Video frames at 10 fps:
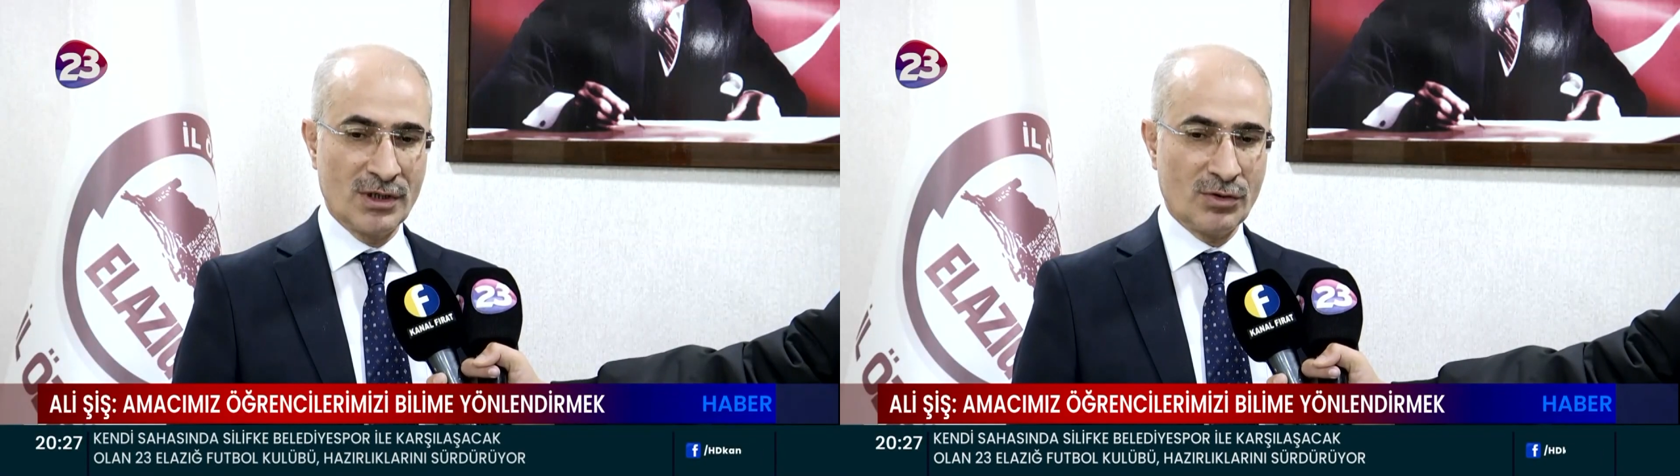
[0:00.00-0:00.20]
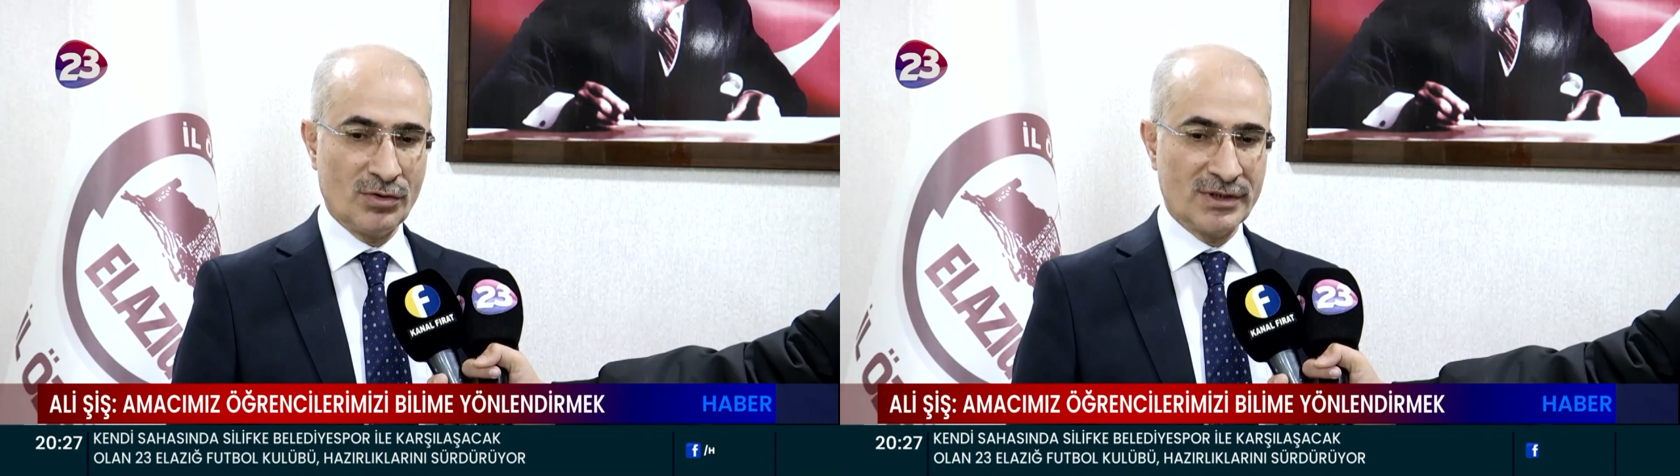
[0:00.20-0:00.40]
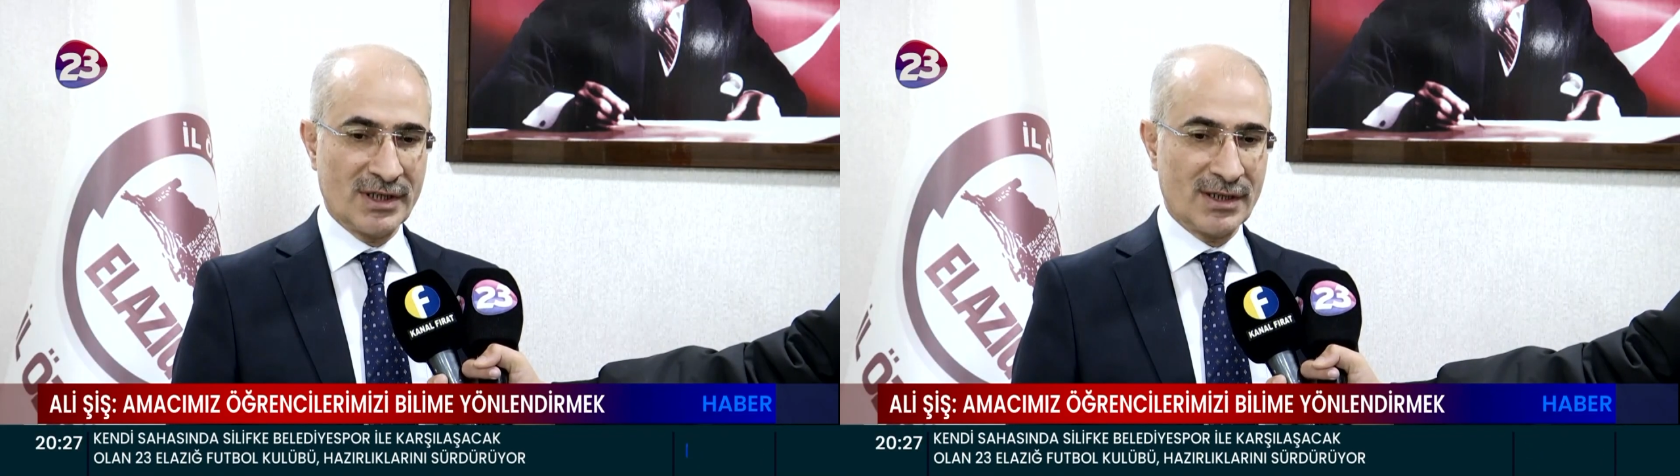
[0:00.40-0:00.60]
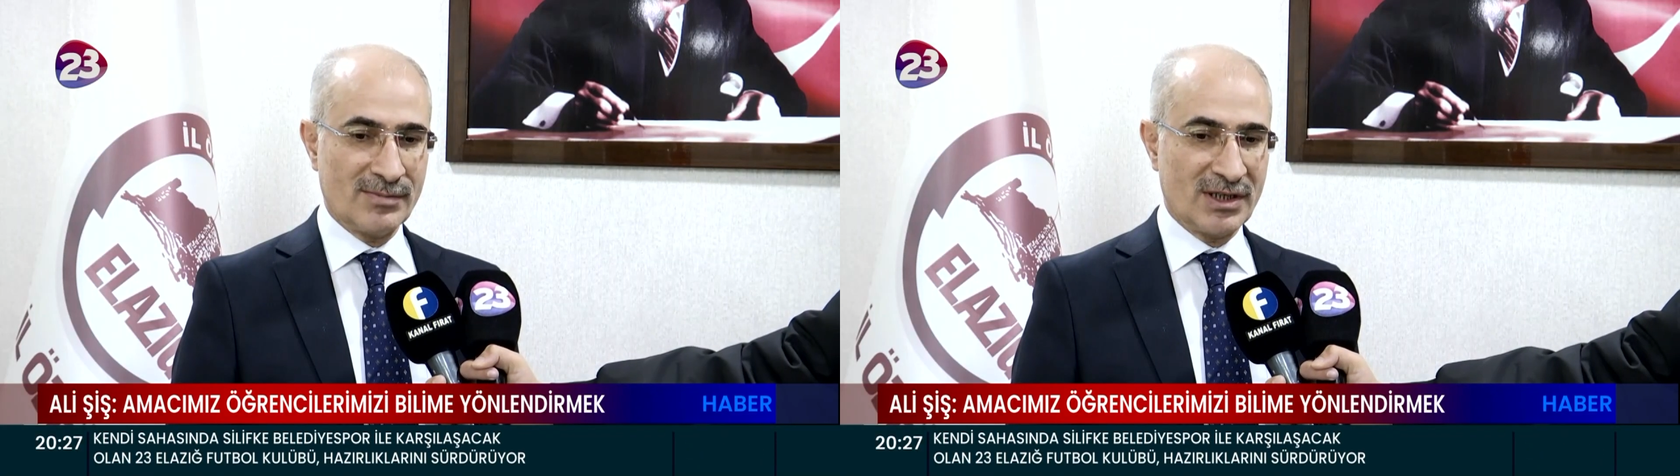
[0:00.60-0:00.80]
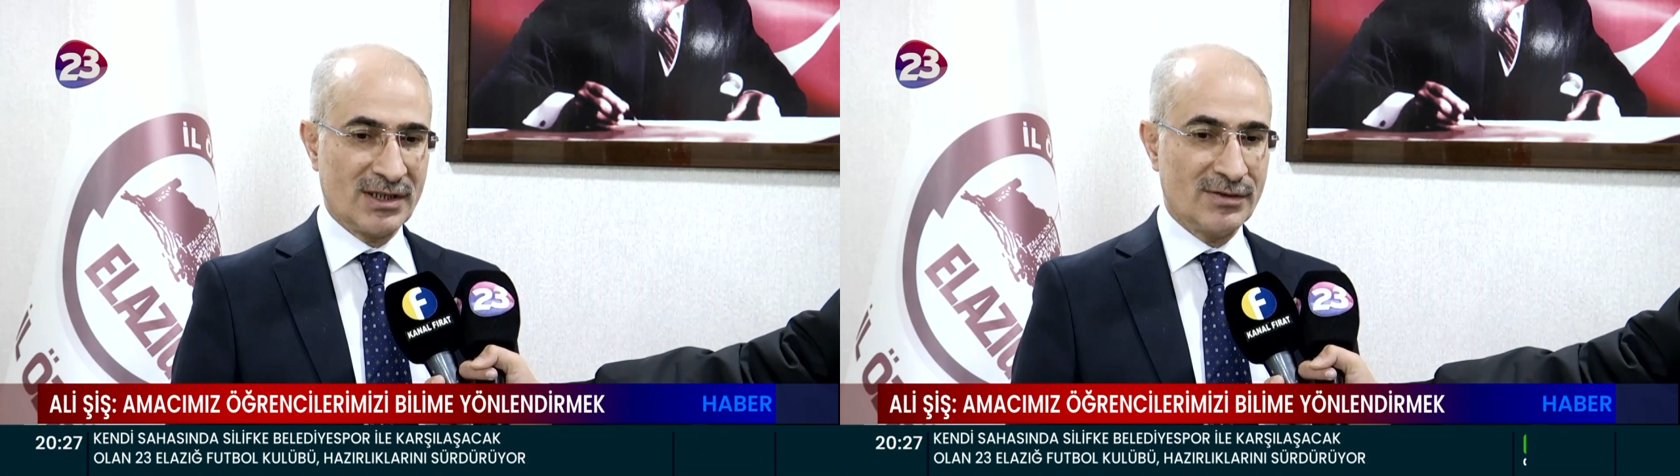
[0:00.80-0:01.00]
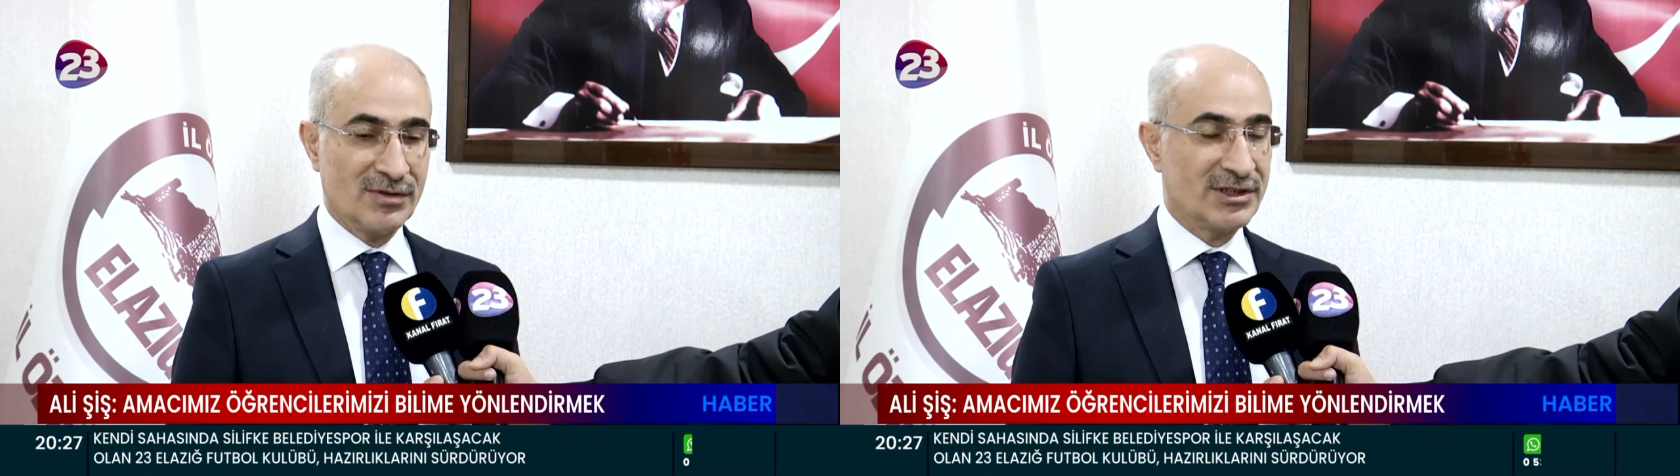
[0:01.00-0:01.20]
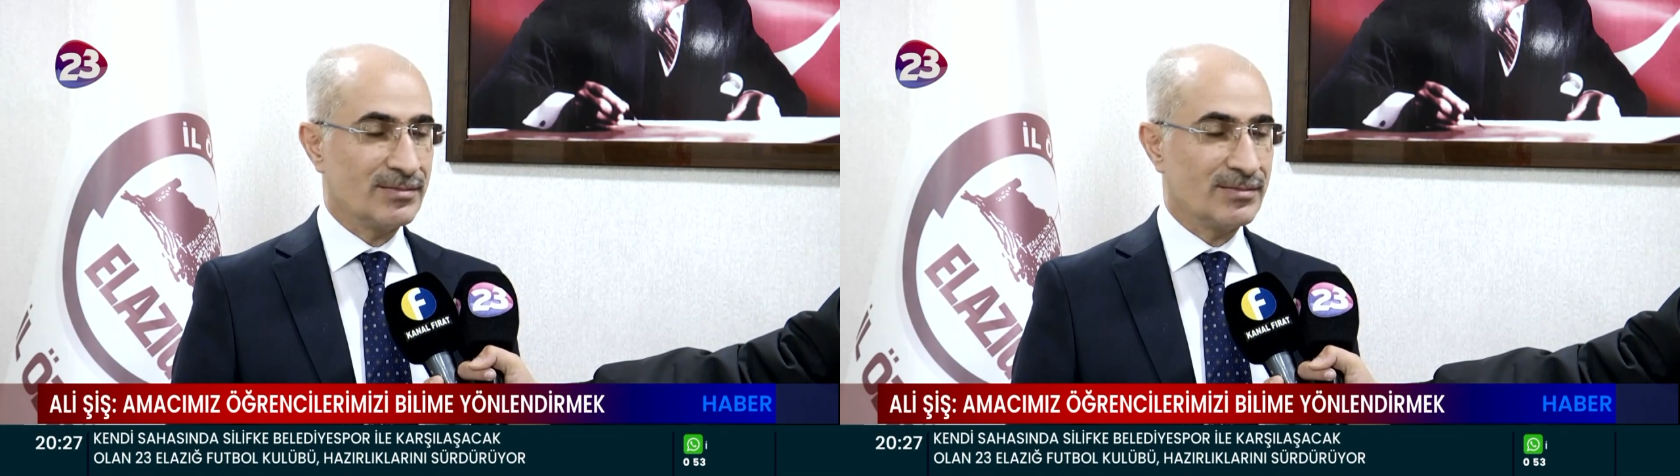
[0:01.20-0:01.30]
Onlara bir kıvılcım